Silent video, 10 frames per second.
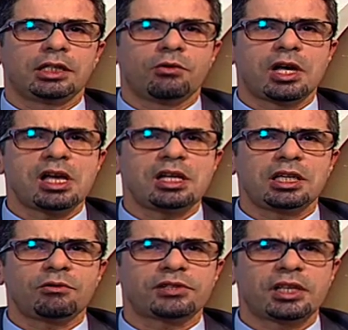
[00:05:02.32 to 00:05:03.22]
واله
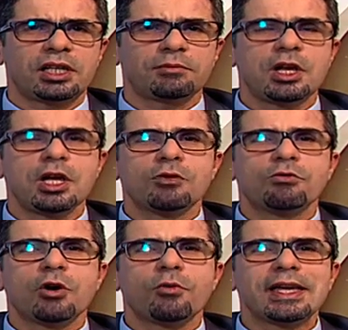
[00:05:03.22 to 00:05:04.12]
وسلم
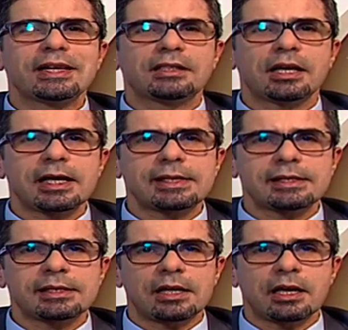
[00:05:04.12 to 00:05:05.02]
وهو
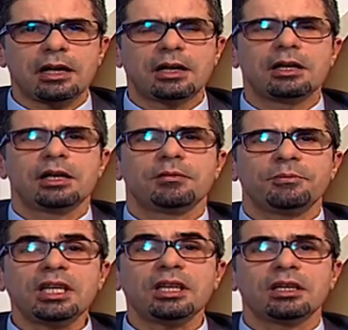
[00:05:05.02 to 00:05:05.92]
يتاسى
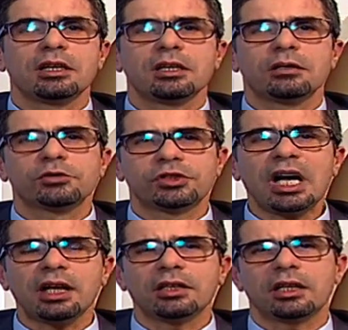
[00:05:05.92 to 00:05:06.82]
به
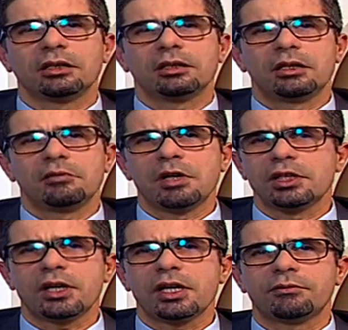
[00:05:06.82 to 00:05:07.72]
مستحضرا ما
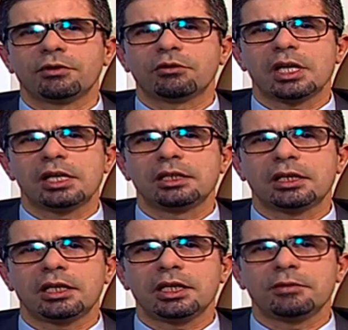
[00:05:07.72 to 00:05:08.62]
جاء في القران
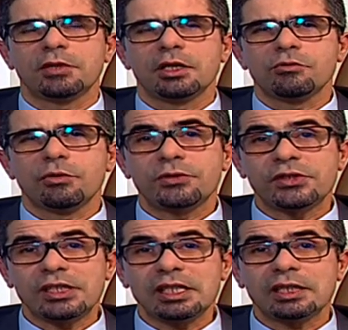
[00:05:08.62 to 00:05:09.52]
الكريم وفي
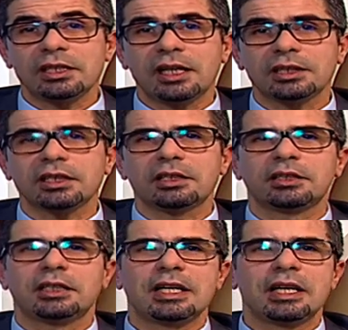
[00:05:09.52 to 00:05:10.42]
السيره العطره
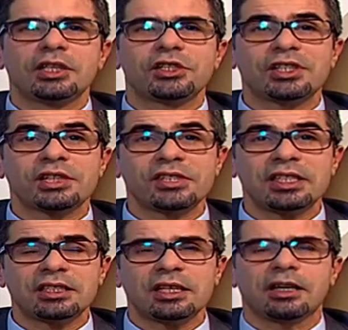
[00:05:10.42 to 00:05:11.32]
لهذه الشخصيه
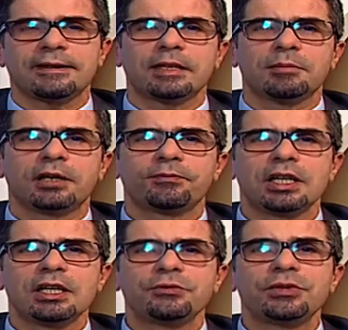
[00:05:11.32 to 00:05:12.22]
العظيمه
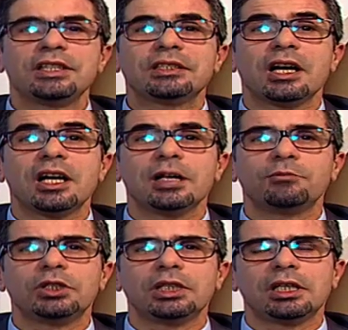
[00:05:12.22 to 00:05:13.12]
في
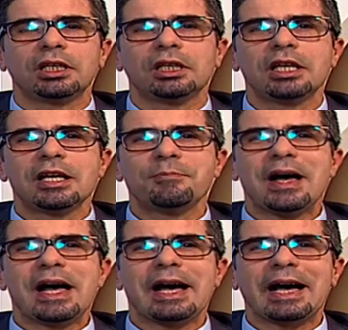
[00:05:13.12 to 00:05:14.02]
تعامله
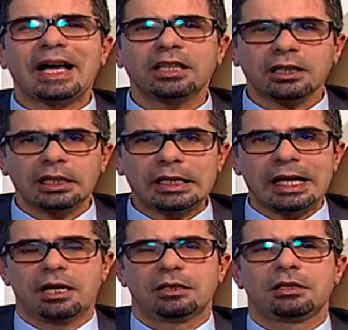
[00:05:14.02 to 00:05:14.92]
مع خلق
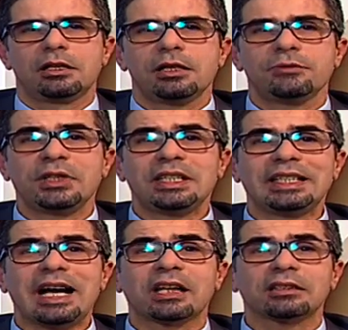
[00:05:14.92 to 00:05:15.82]
الله في
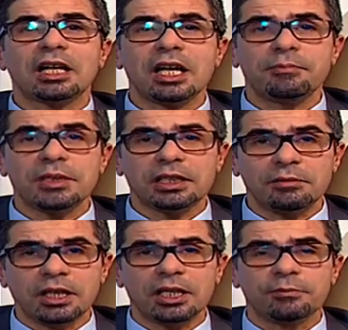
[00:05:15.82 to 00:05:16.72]
الرحمه
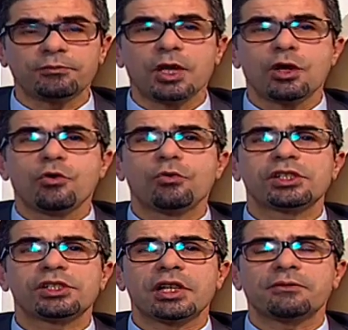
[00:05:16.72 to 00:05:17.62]
بهم
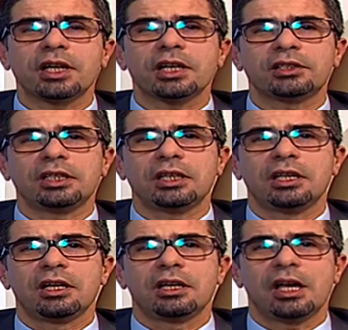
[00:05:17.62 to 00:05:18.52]
والشفقه
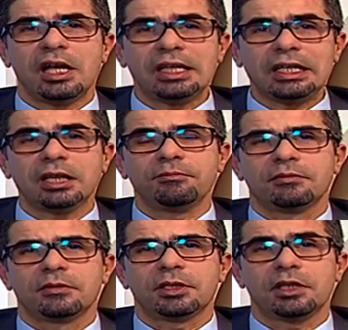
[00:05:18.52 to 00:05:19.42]
عليهم
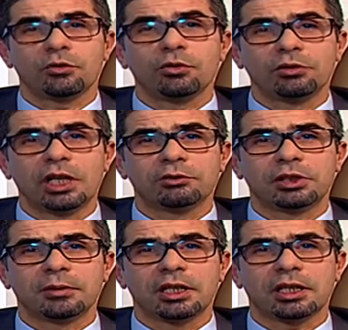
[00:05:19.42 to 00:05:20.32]
يقول الله
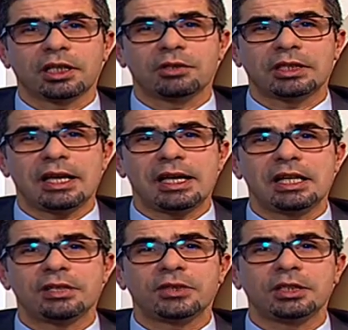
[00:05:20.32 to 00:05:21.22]
تبارك
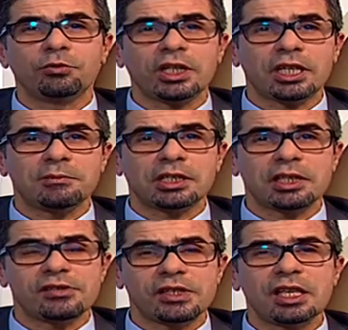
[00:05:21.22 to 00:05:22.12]
وتعالى في محكم
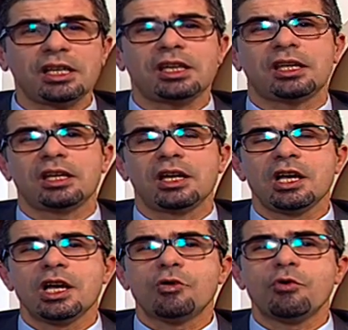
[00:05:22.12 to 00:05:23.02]
تنزيله
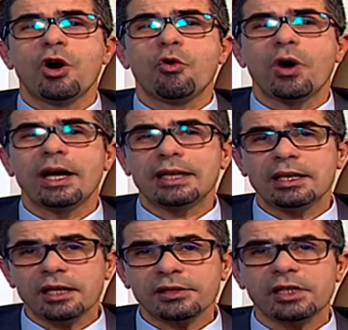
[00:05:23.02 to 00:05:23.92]
وهو
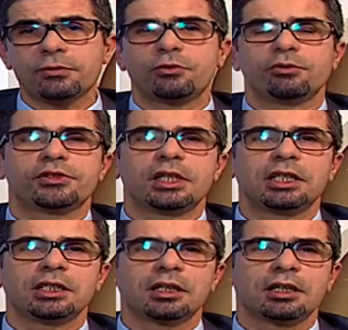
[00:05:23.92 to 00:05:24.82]
يصف
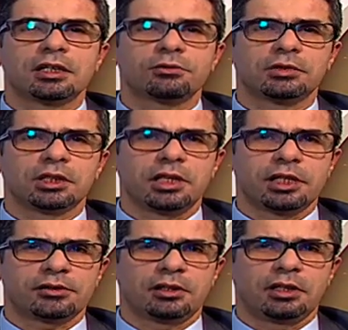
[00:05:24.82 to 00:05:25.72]
سيدنا رسول الله
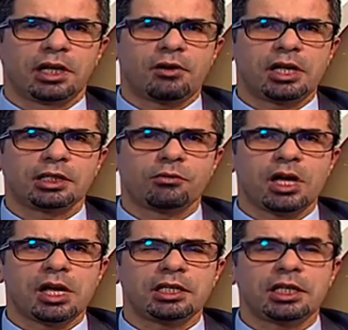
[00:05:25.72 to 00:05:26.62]
صلى الله عليه
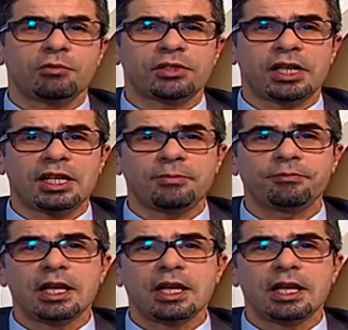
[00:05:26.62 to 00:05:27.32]
واله وسلم